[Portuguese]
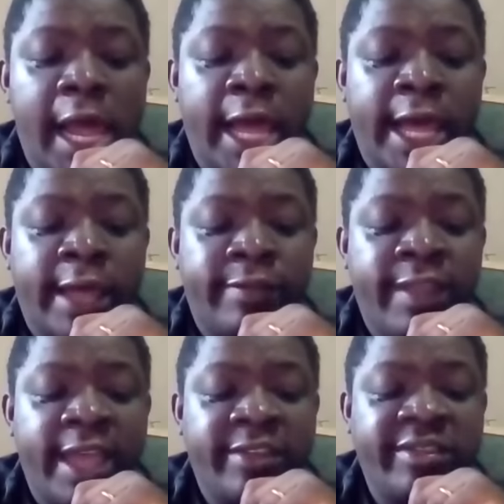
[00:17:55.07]
A
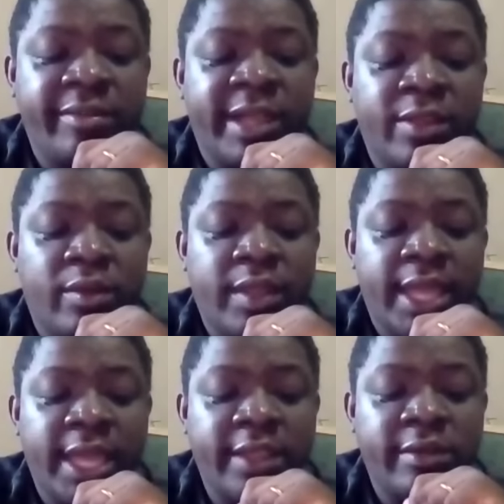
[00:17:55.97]

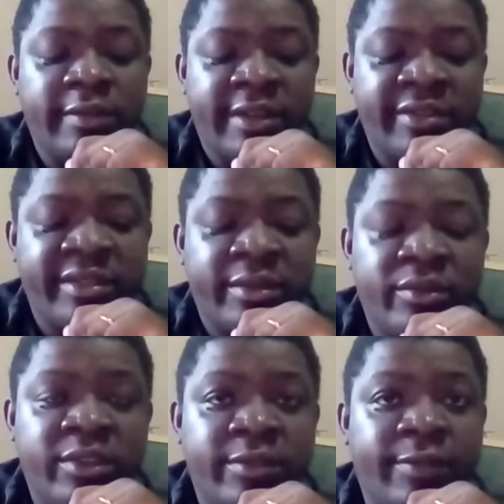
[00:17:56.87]
19
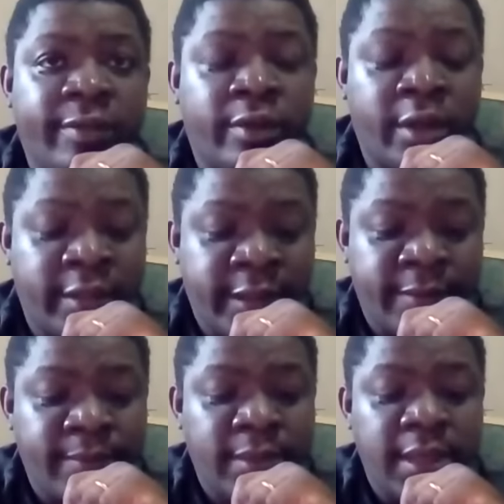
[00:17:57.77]
renovação de
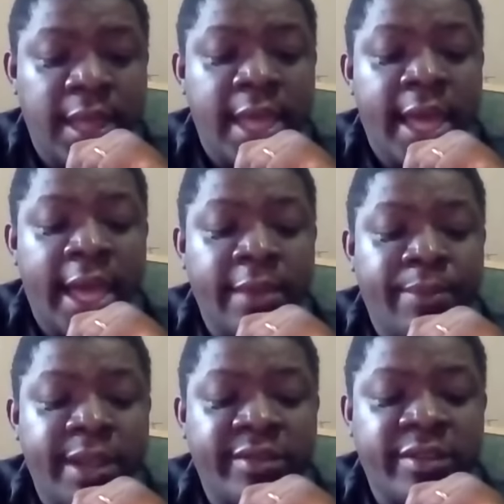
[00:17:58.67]
frota, a
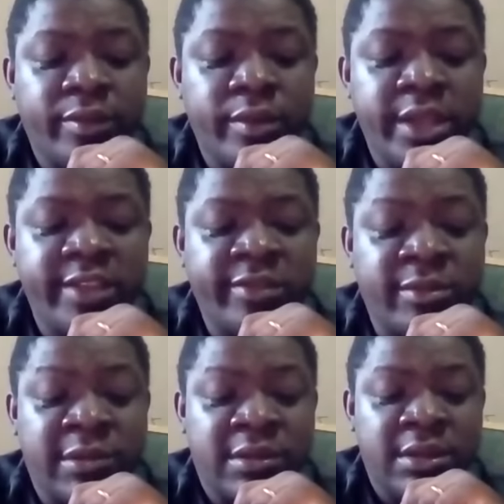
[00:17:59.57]
empresa
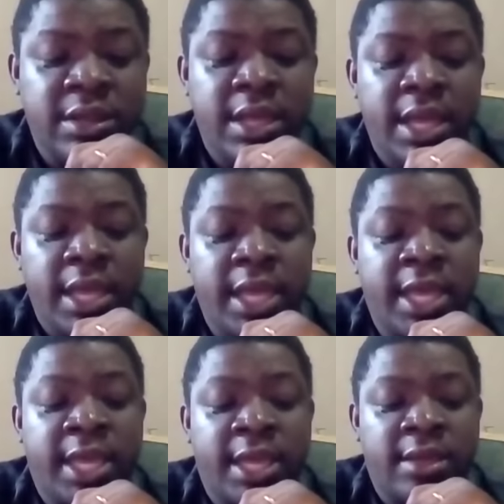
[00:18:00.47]
Turismo
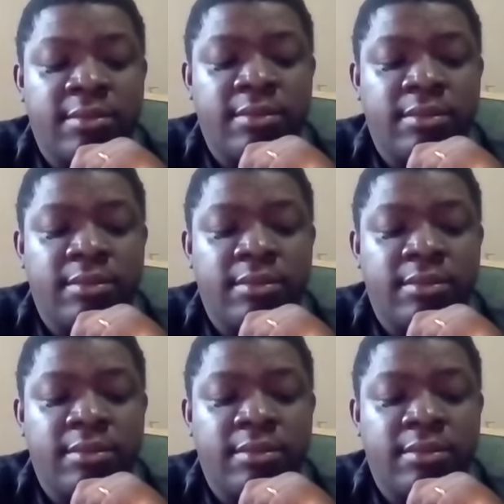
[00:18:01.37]
e